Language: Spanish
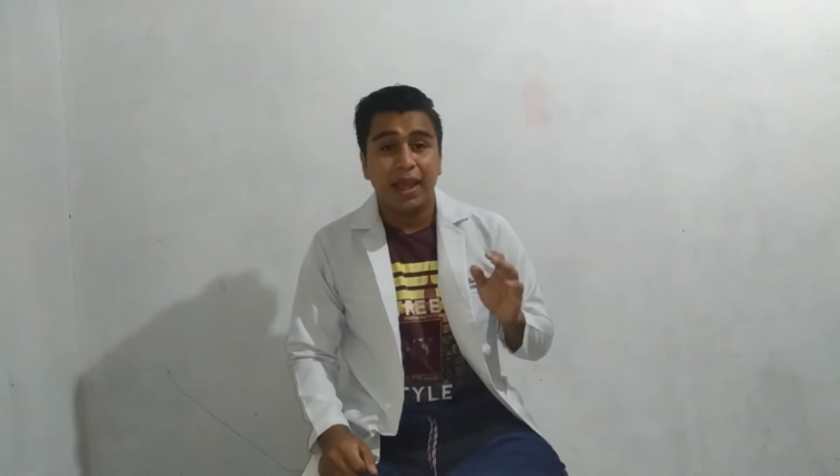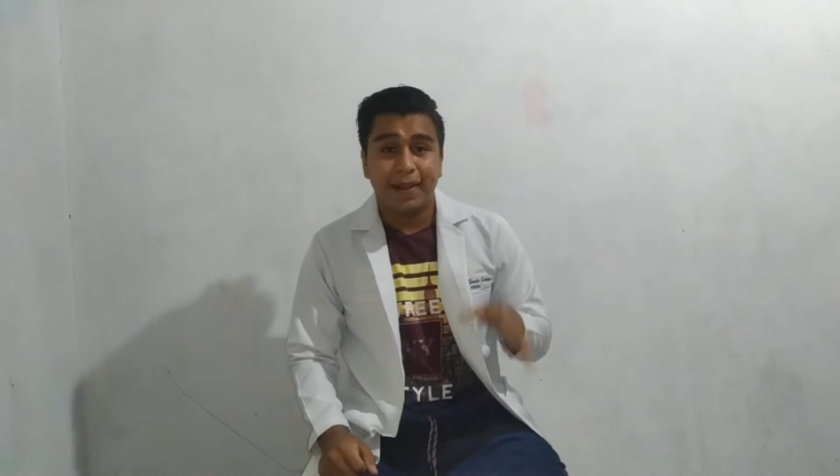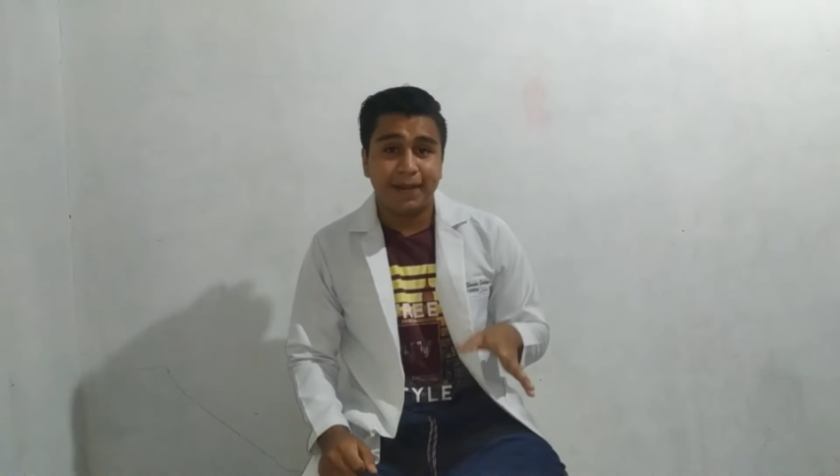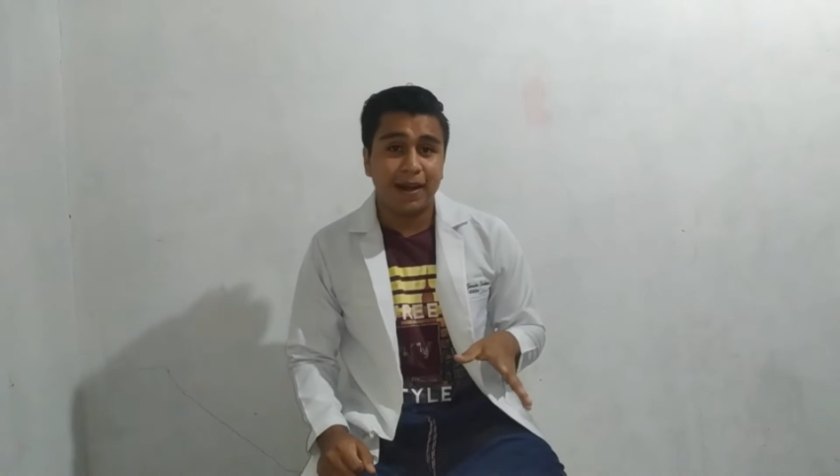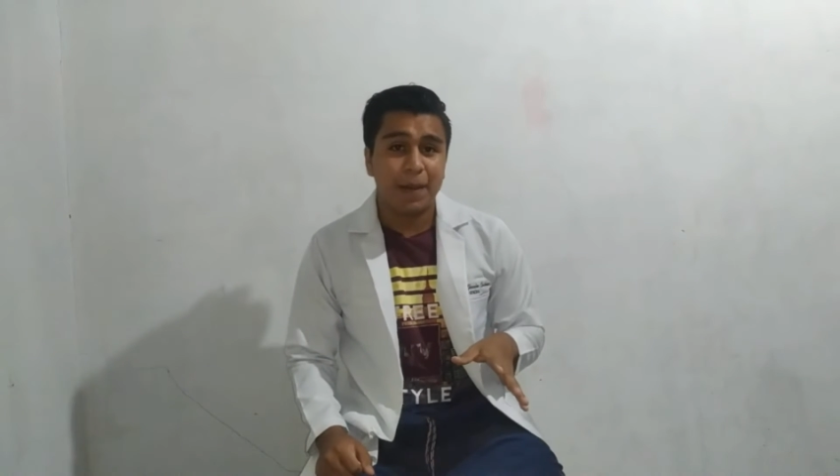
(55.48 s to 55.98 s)

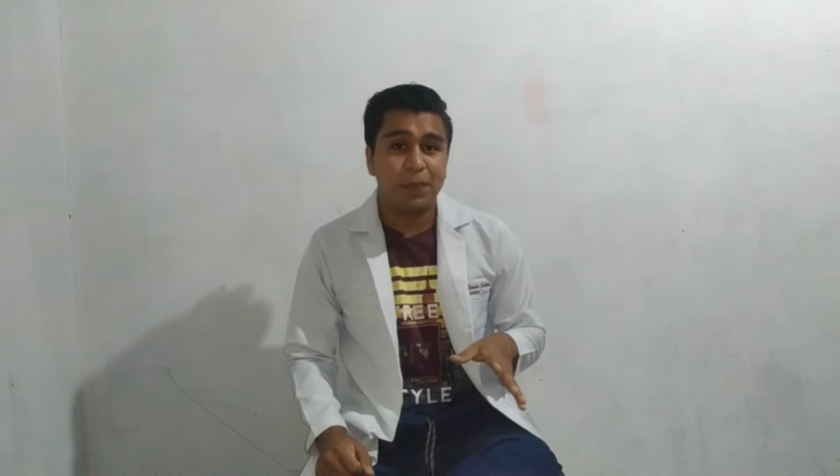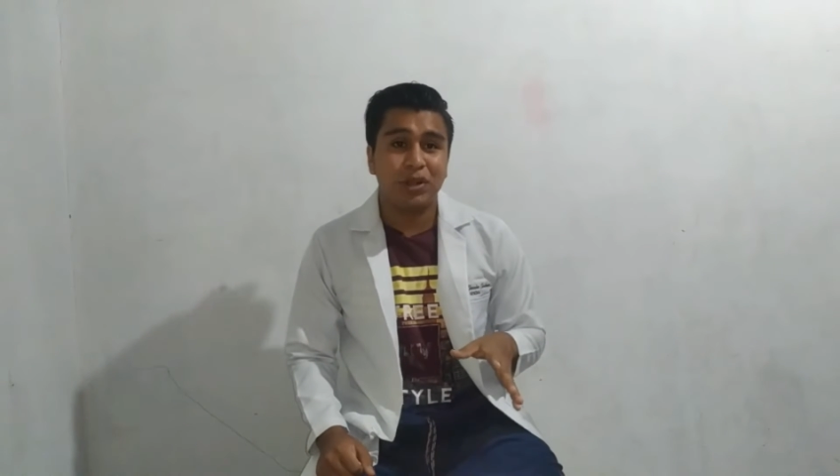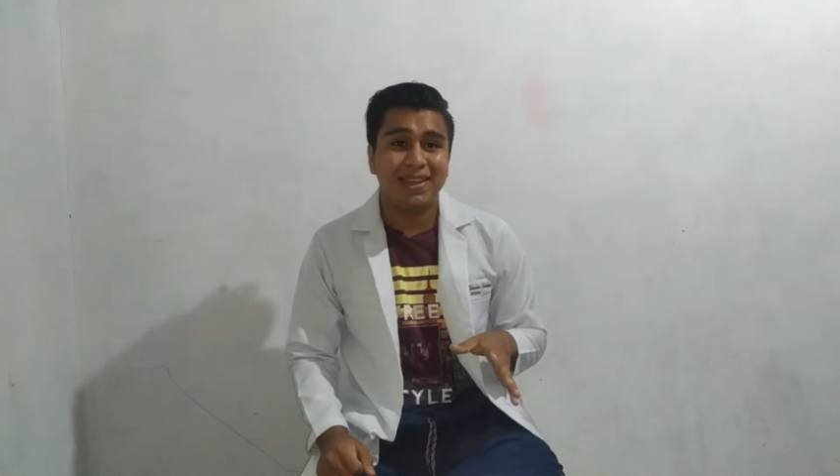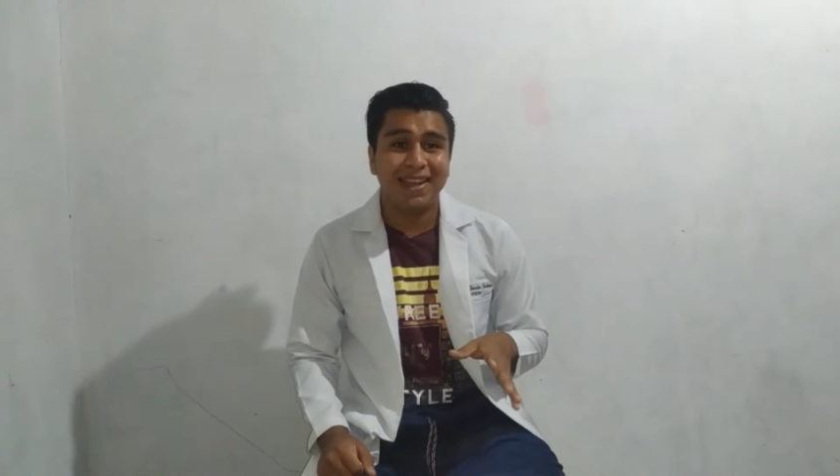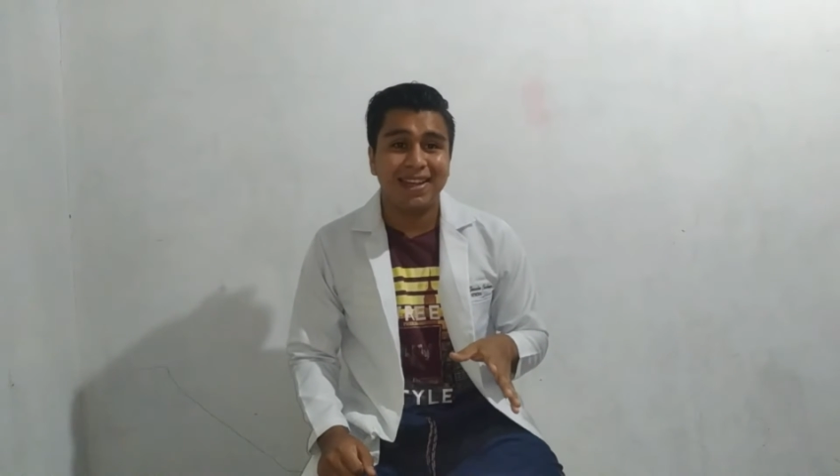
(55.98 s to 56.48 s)
Entre las
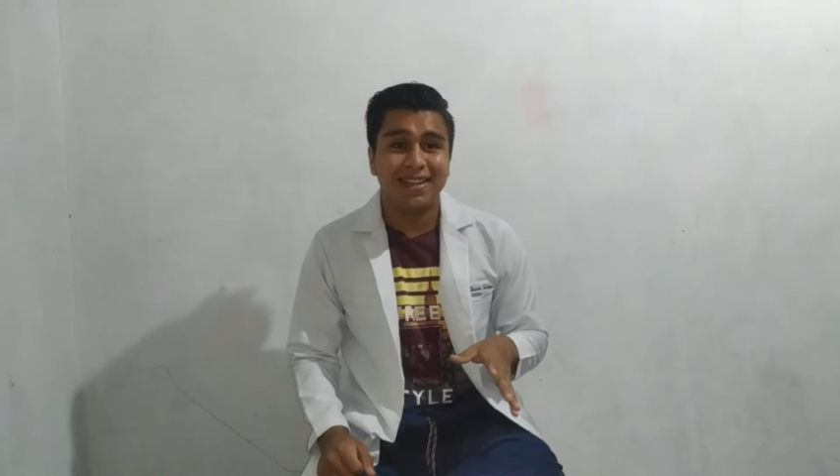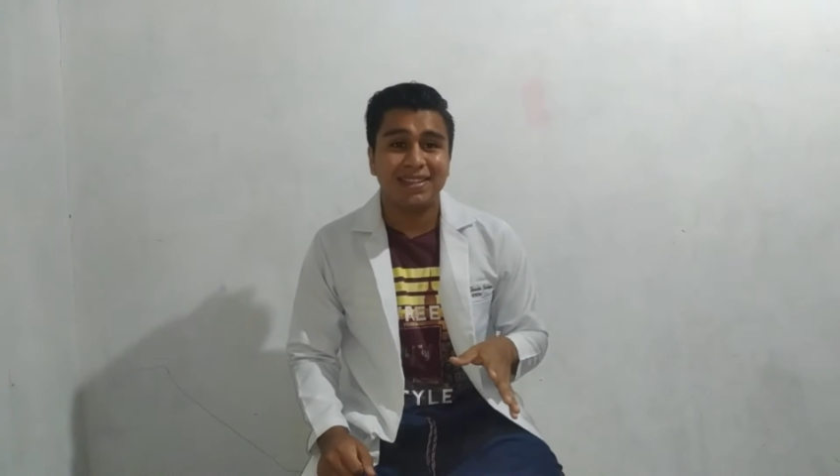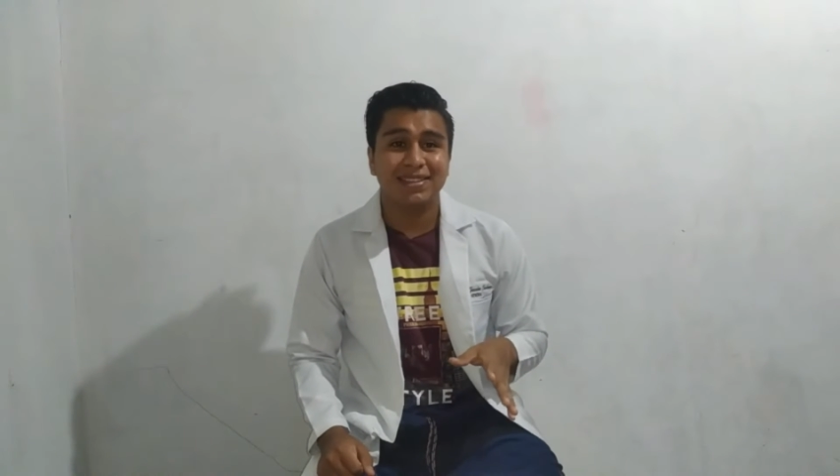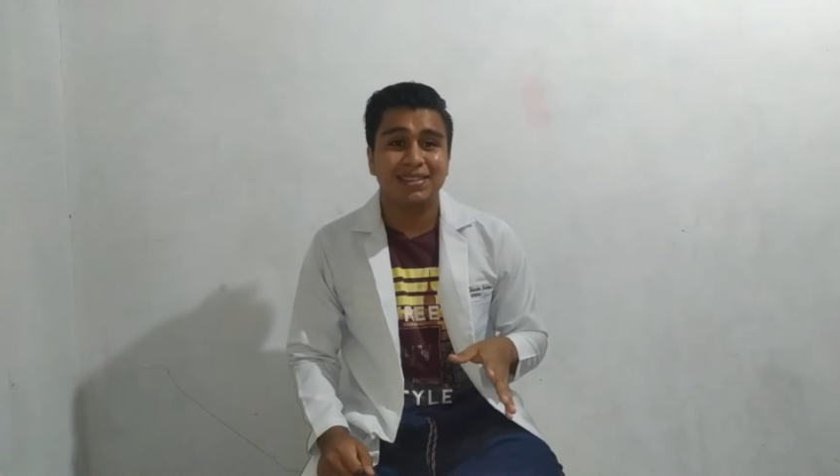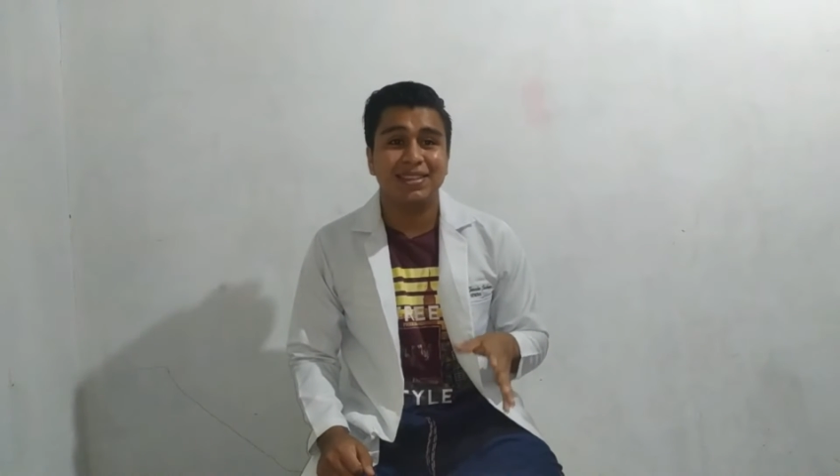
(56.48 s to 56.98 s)

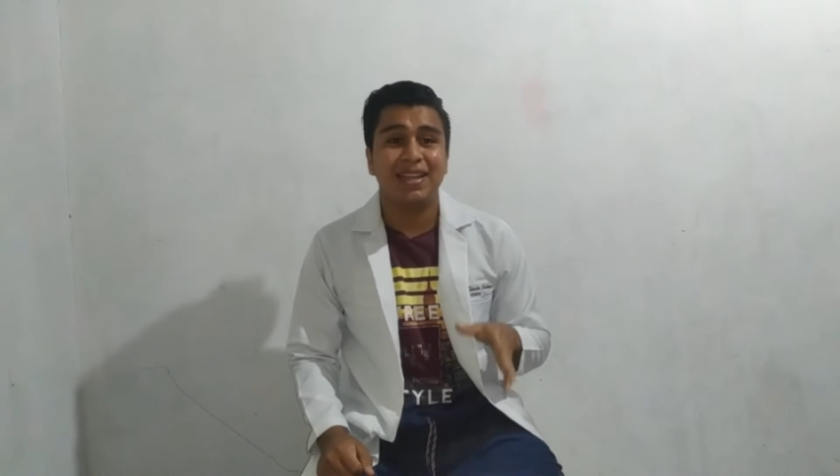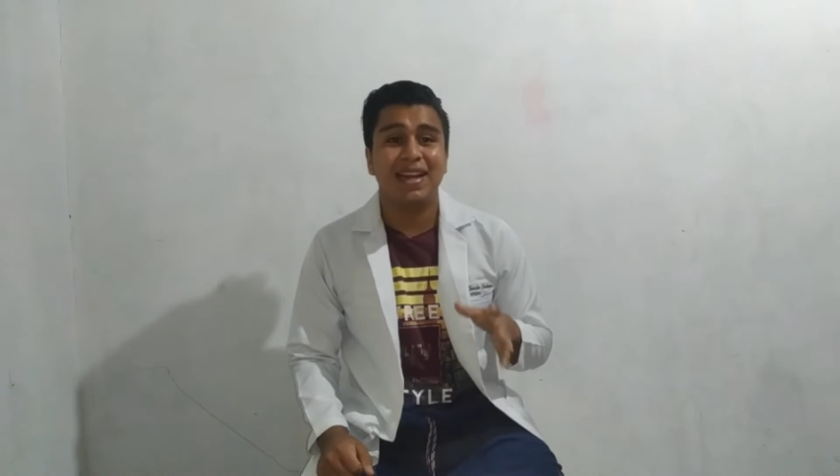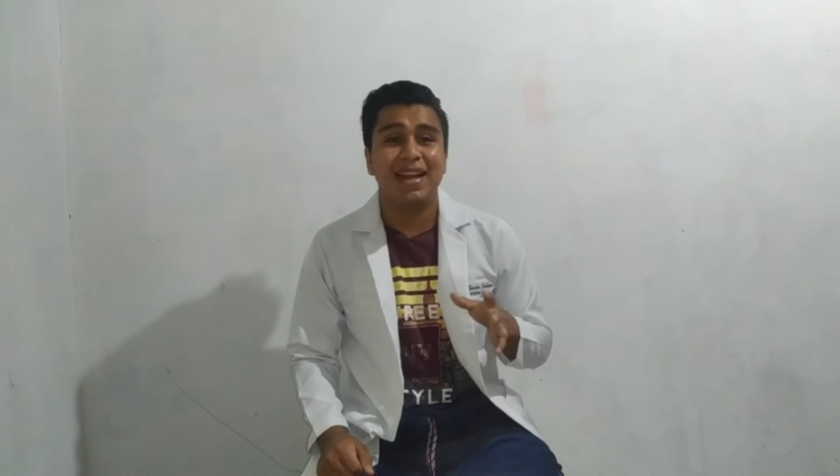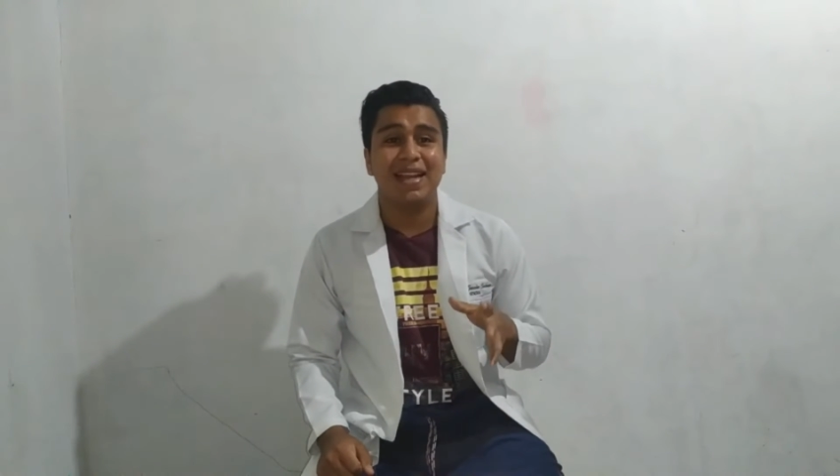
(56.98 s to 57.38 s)
proteínas de la